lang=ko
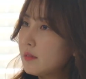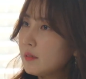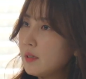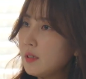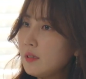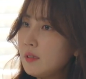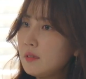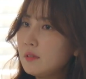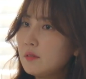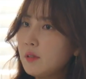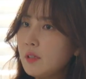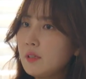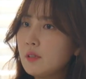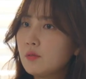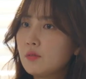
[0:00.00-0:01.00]
걔가
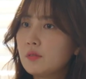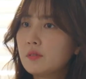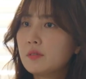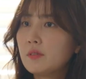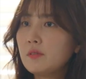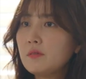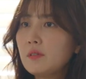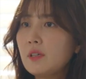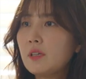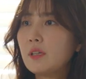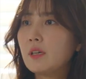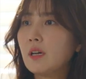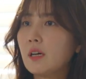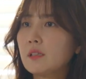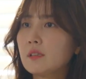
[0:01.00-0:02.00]
의뢰인하고 그런 거
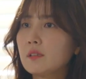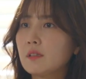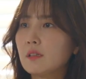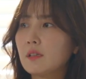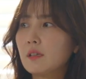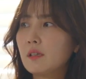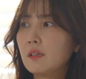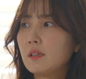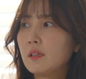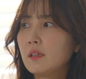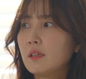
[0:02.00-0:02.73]
하려가 아닌데.